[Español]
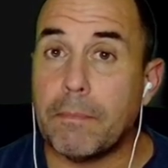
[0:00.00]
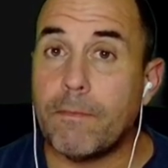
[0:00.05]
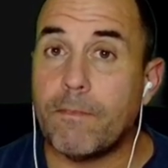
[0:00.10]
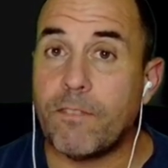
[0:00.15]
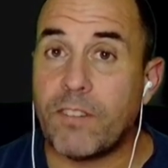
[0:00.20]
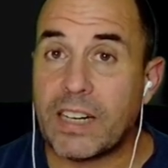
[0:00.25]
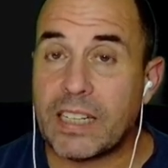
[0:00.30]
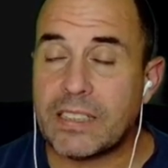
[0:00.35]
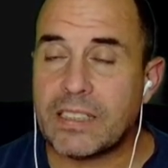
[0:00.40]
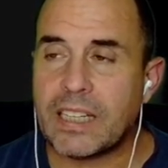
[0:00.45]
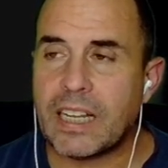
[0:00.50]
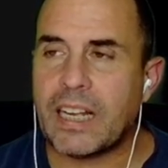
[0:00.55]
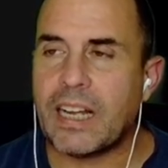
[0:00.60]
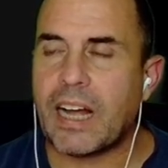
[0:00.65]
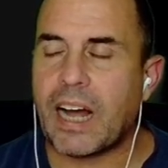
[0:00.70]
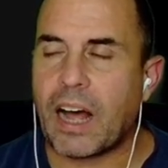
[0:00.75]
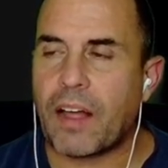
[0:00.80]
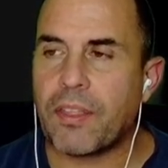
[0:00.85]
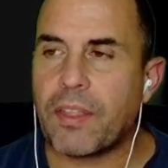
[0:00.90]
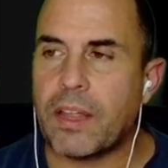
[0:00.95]
frente
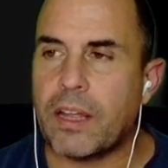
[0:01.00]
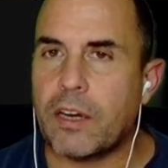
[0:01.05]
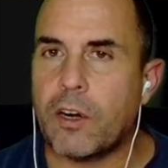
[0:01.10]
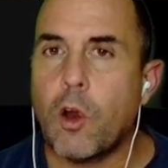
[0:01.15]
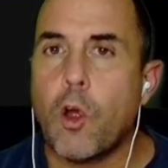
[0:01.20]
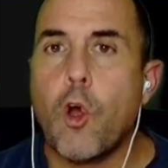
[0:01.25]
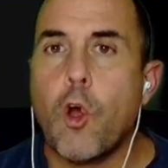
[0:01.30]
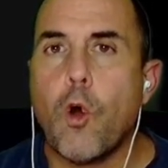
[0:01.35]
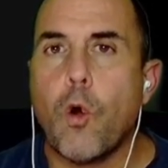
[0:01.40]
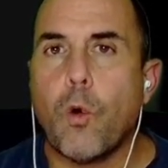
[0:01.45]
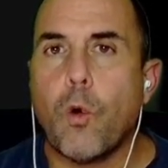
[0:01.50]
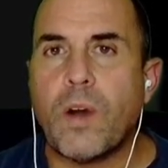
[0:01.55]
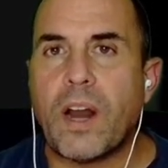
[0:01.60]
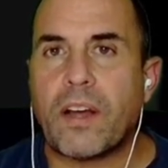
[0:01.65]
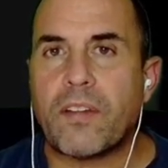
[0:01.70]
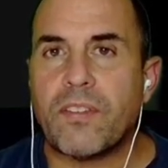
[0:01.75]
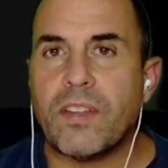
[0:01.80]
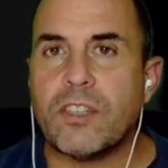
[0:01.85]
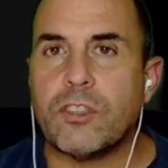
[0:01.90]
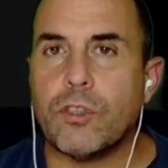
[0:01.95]
a hacer un
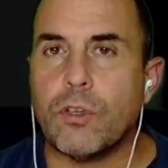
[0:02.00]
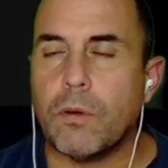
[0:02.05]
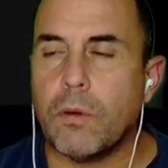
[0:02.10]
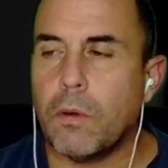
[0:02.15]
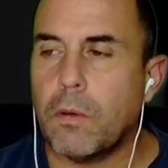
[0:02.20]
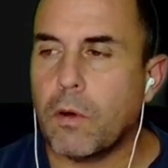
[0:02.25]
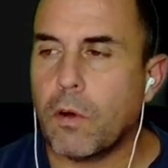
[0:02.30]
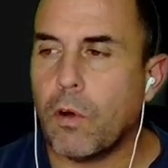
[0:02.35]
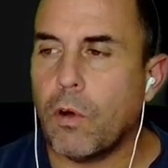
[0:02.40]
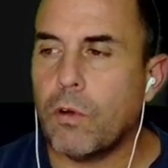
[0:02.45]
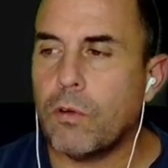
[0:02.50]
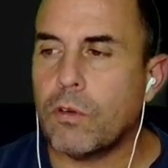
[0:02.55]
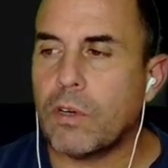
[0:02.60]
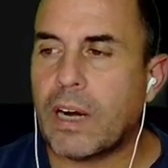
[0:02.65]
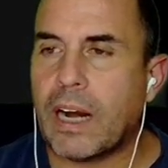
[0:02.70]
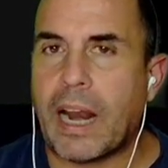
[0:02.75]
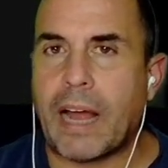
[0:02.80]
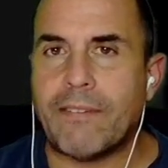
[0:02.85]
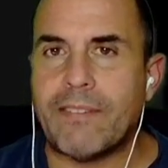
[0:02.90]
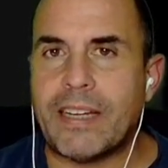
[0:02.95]
acceso con
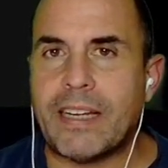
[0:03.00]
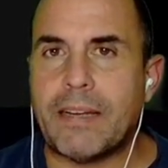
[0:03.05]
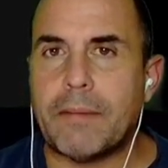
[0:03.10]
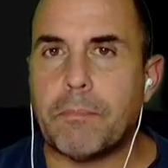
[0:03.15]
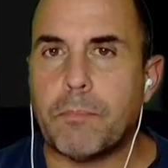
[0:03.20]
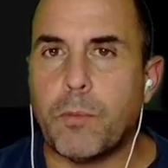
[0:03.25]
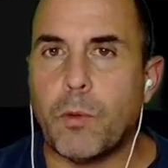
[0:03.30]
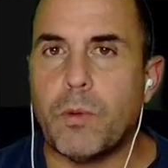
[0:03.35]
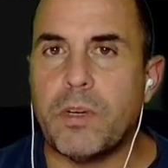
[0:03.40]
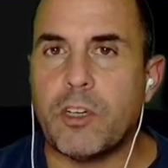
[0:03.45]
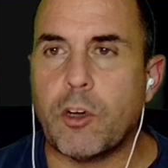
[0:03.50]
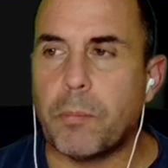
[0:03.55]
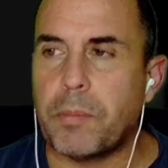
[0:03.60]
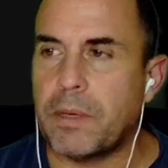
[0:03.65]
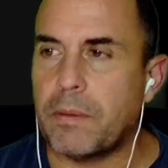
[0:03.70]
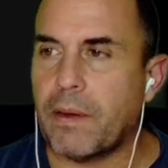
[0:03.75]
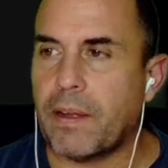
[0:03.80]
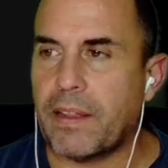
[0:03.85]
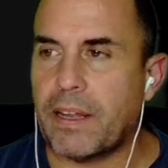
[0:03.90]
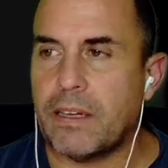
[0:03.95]
clave
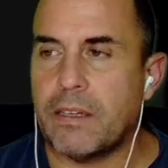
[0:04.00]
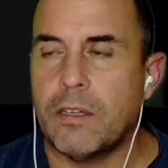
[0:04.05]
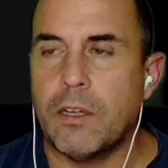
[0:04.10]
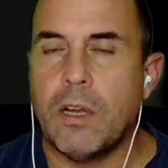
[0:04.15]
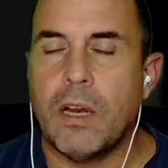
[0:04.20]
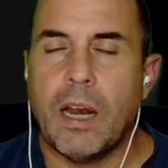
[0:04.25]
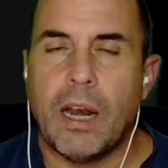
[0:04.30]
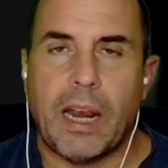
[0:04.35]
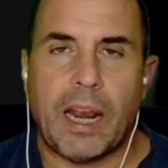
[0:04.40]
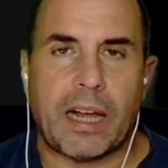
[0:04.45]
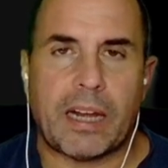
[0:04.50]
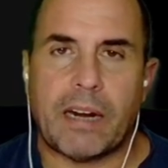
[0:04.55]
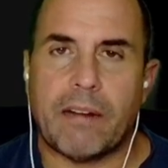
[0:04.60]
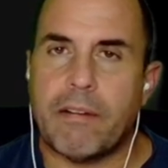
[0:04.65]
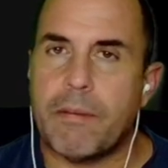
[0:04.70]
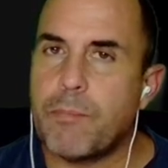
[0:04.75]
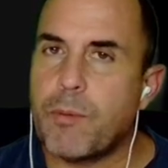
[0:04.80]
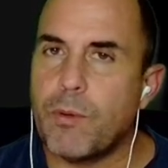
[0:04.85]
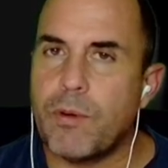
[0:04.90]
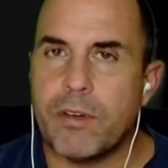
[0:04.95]
público-privada. La
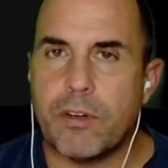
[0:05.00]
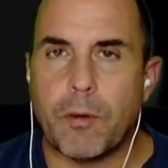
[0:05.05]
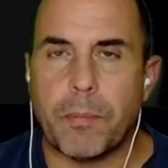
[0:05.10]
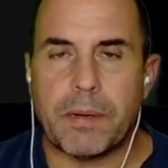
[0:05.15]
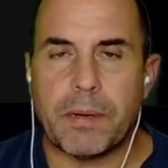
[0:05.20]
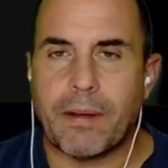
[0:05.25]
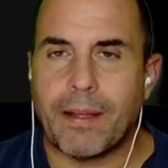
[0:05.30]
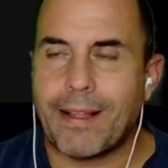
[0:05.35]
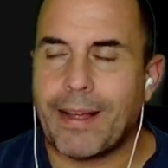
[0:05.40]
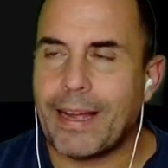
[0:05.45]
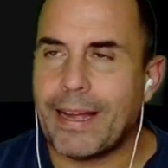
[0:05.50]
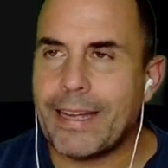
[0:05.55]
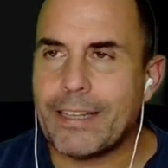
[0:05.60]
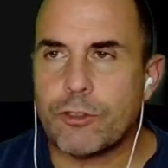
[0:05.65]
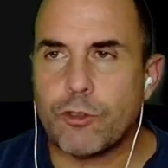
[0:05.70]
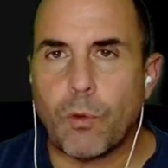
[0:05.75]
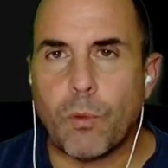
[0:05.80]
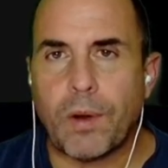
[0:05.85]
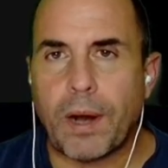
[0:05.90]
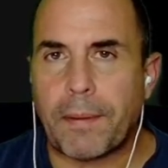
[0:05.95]
clave público-privada
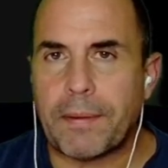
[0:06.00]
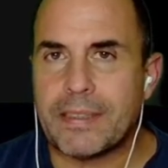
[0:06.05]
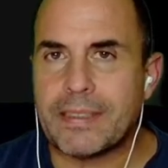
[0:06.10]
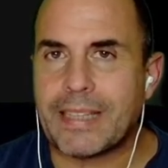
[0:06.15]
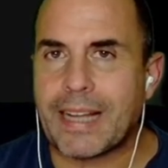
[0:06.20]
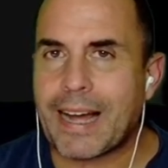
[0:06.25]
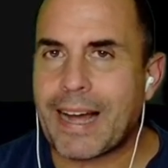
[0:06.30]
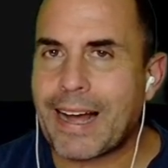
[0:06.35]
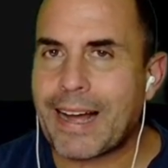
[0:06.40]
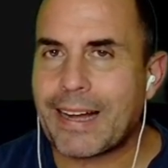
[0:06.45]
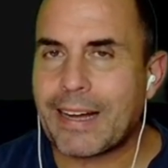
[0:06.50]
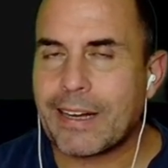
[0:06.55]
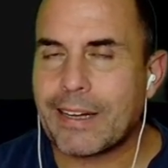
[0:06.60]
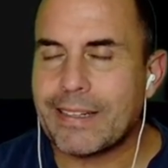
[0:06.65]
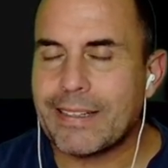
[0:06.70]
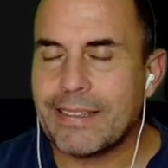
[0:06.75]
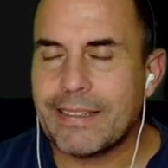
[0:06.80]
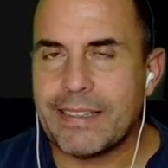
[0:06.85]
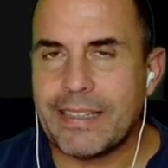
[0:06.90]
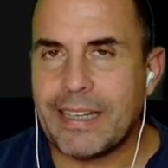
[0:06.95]
es una ventaja
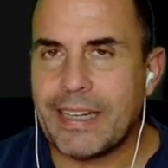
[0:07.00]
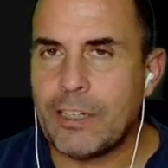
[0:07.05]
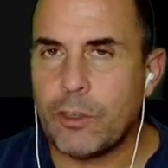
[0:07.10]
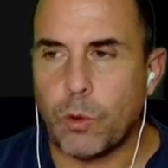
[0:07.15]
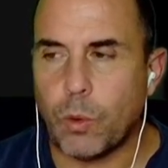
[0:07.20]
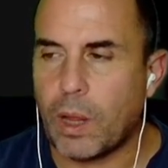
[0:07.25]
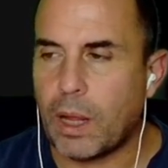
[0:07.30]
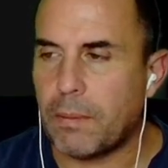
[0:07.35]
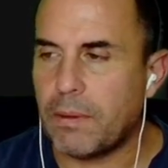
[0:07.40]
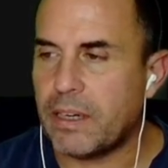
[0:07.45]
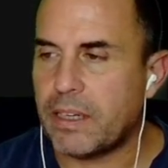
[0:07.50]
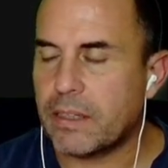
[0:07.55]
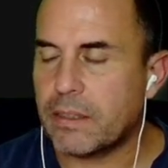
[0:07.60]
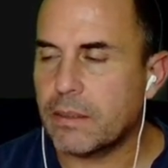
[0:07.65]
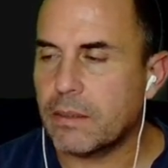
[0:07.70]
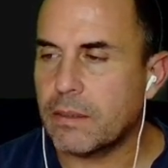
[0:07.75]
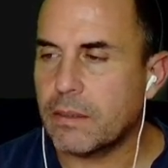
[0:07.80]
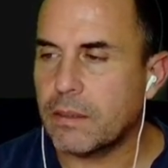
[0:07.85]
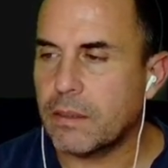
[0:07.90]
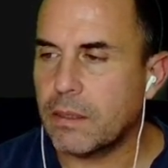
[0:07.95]
indudable.
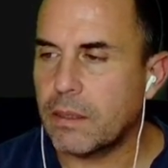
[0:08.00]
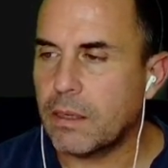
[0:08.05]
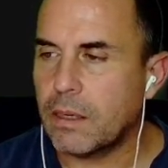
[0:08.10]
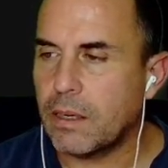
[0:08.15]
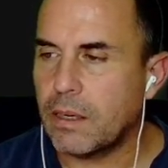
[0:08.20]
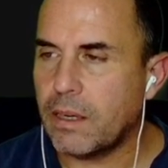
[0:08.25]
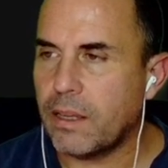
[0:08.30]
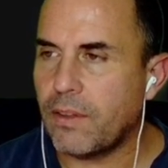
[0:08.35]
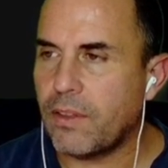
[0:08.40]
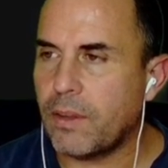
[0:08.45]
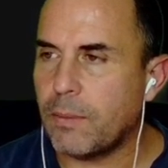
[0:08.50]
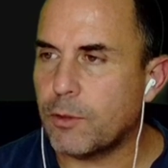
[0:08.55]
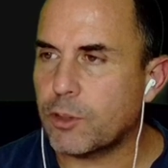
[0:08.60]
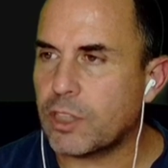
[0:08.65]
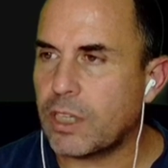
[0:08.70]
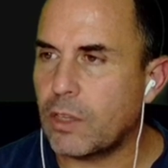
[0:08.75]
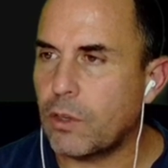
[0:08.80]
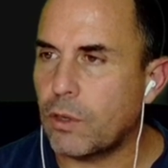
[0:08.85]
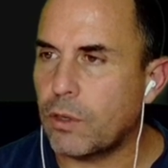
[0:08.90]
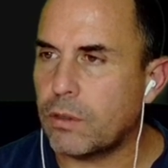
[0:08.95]
Le decimos
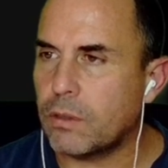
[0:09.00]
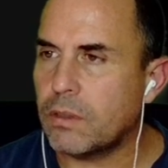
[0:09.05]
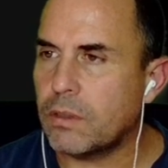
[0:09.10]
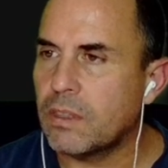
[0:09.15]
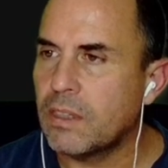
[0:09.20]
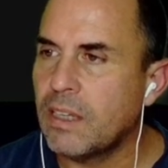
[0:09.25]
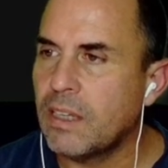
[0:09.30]
que don.